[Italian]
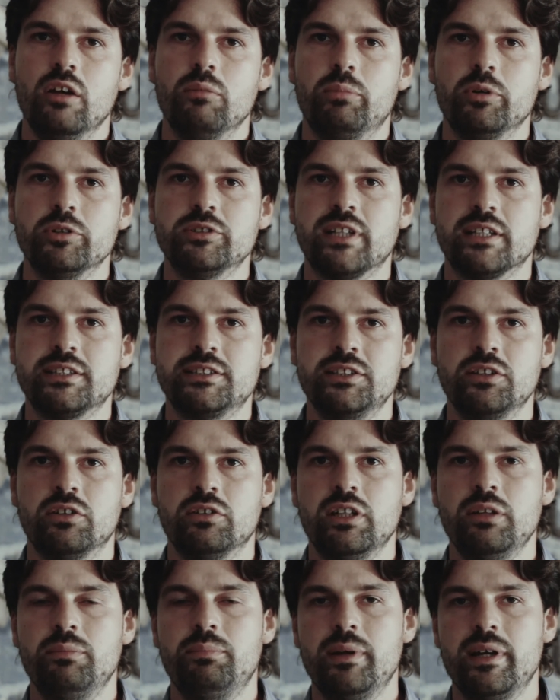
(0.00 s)

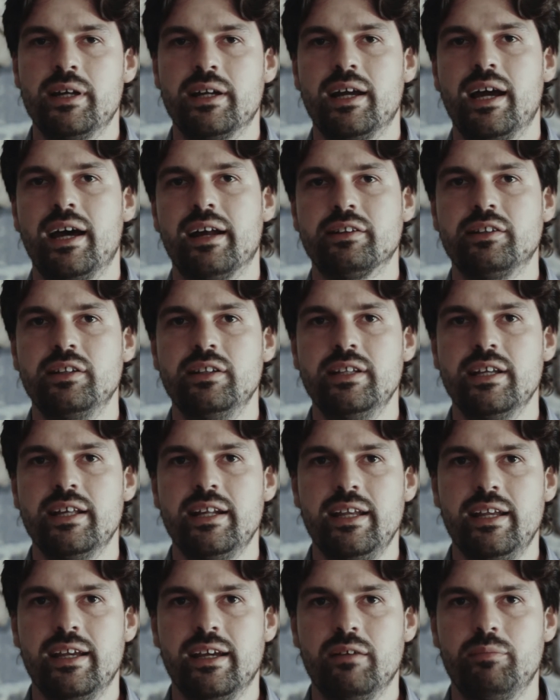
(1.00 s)
postazioni per
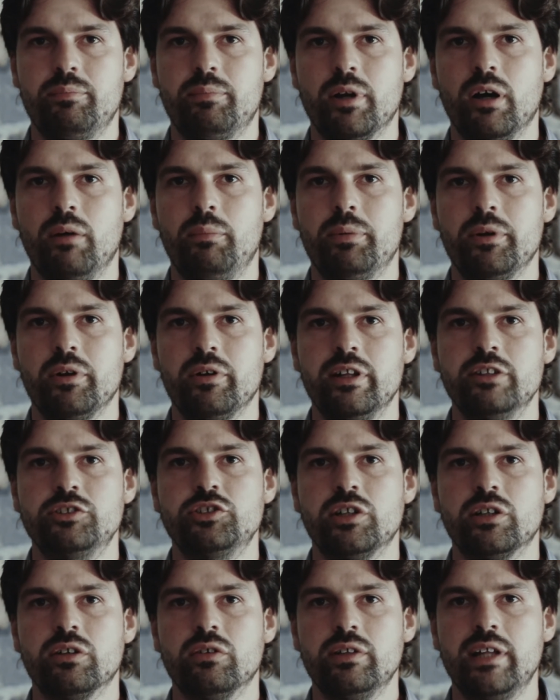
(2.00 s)
artiglierie proprio nel
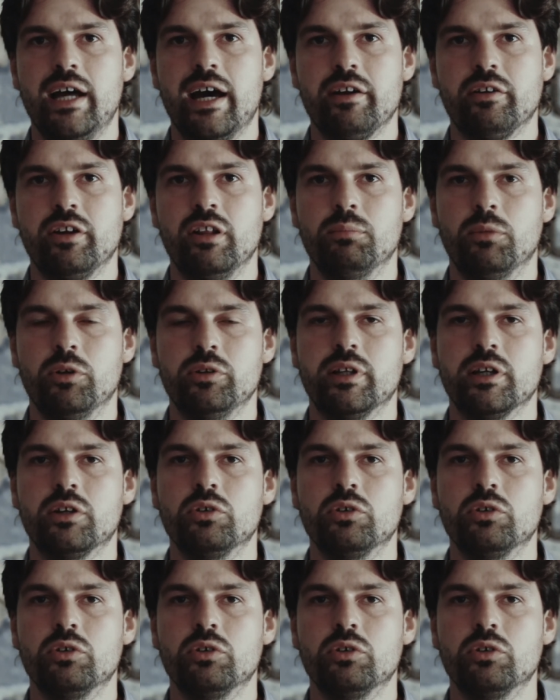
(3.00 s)
circondario del Monte